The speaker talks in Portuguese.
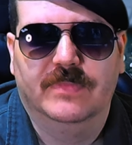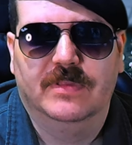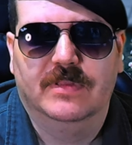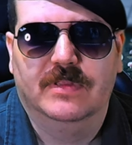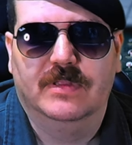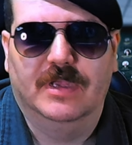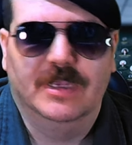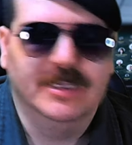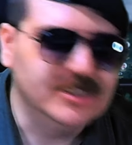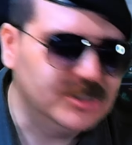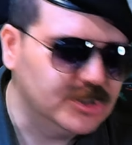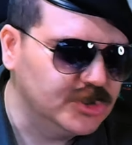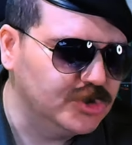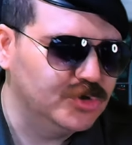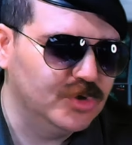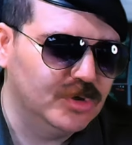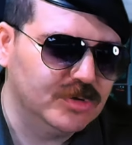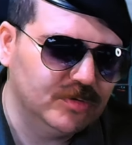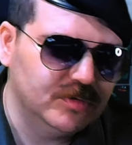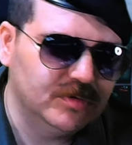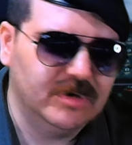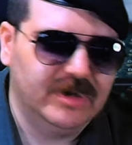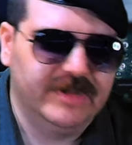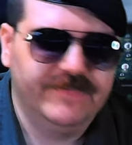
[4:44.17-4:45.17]
Esse jogo
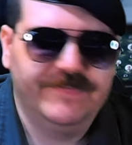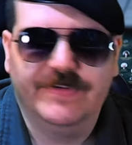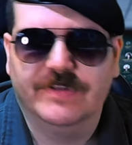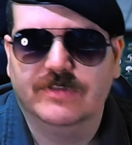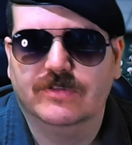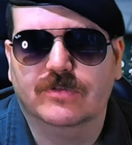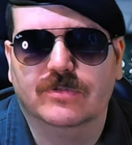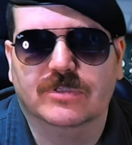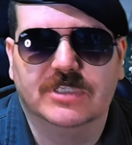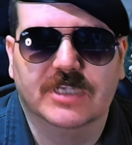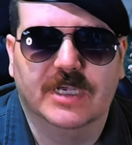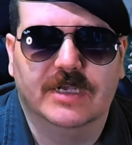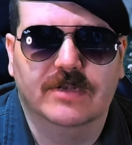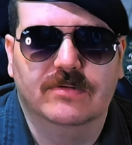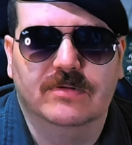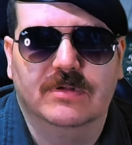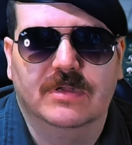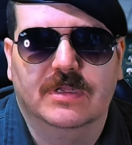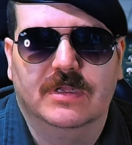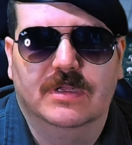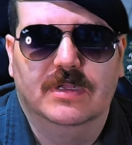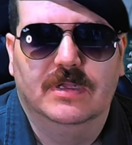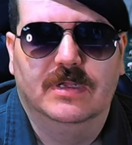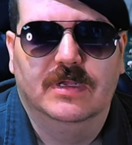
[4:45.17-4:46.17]
não é feito do zero.
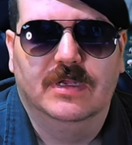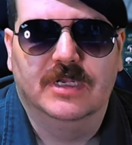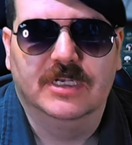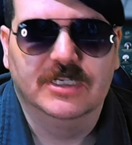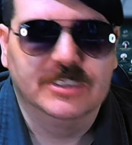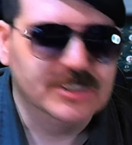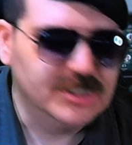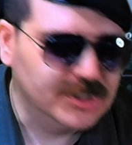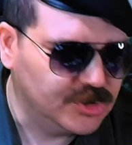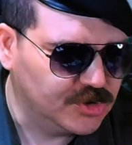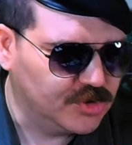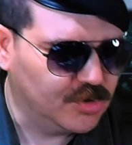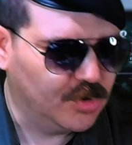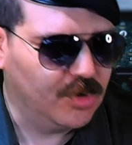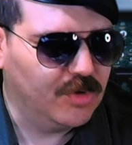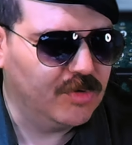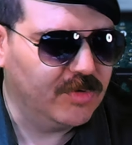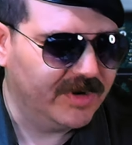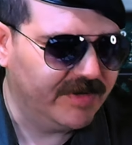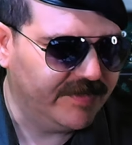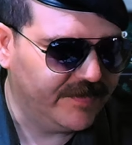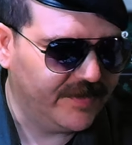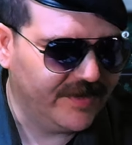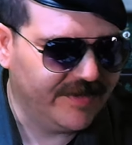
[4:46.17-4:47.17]
Esse jogo ele
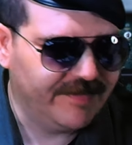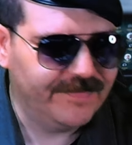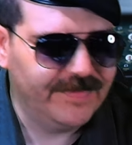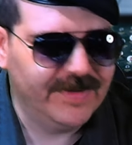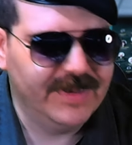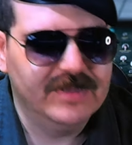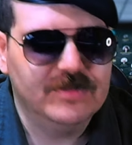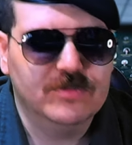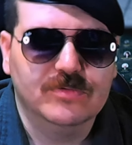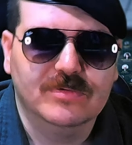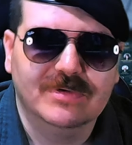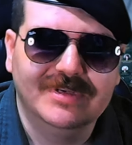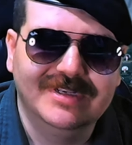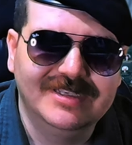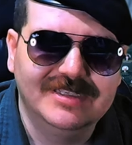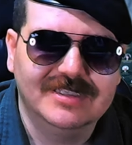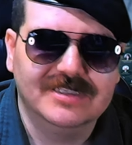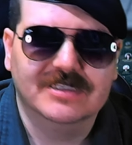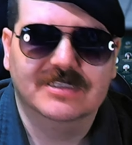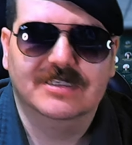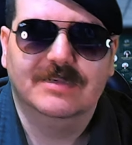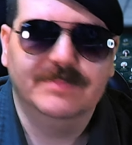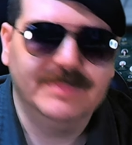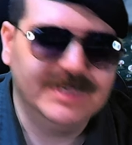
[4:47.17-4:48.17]
foi feito em
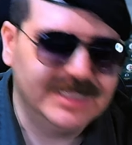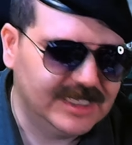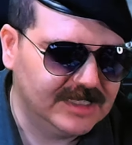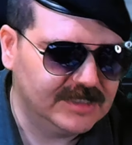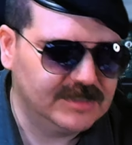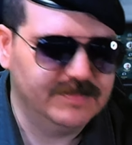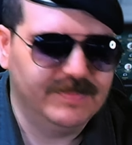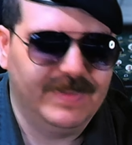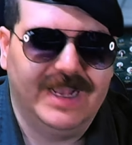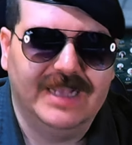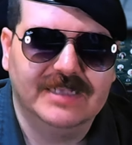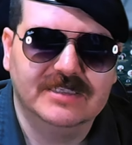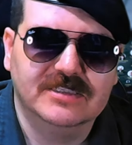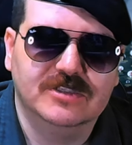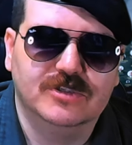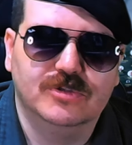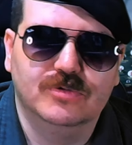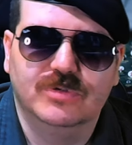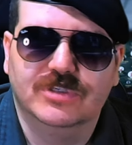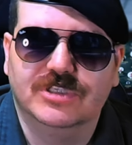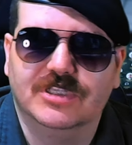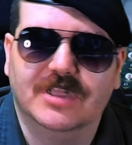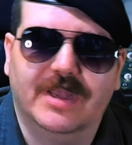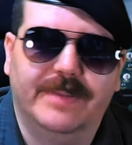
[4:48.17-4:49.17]
cima das bases do
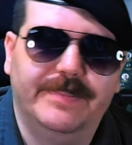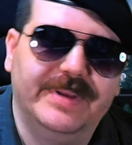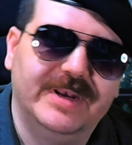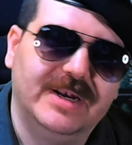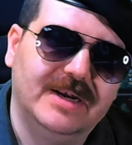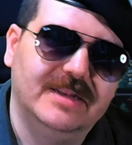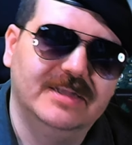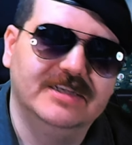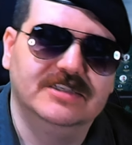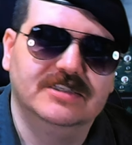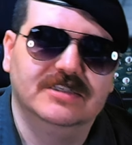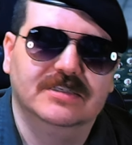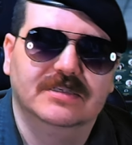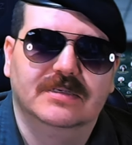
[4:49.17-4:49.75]
Sniper Elite.